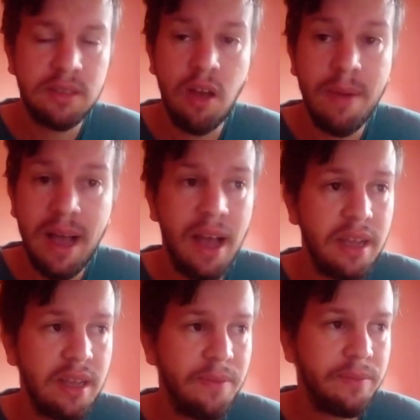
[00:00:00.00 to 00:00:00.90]
Salma
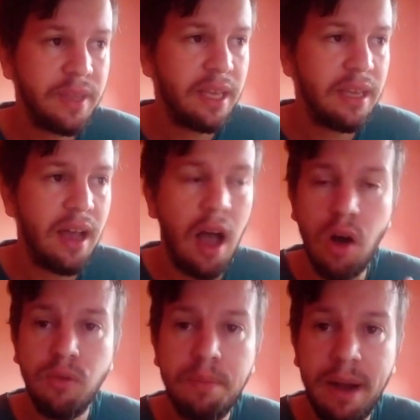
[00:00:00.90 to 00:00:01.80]
Raya e
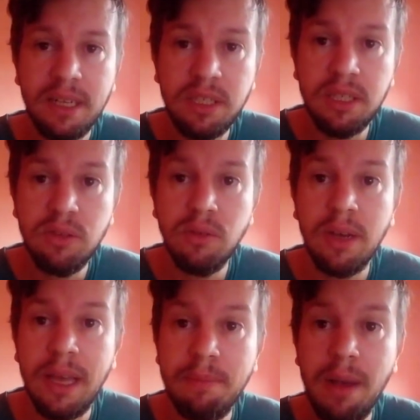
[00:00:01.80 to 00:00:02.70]
Al
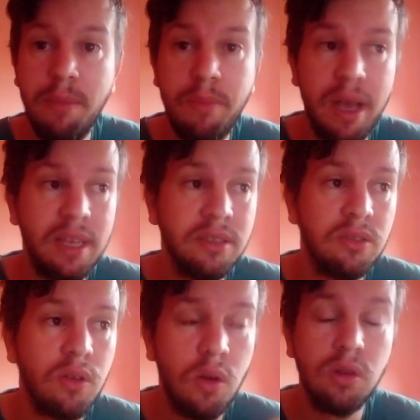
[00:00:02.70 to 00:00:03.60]
Pacino em papéis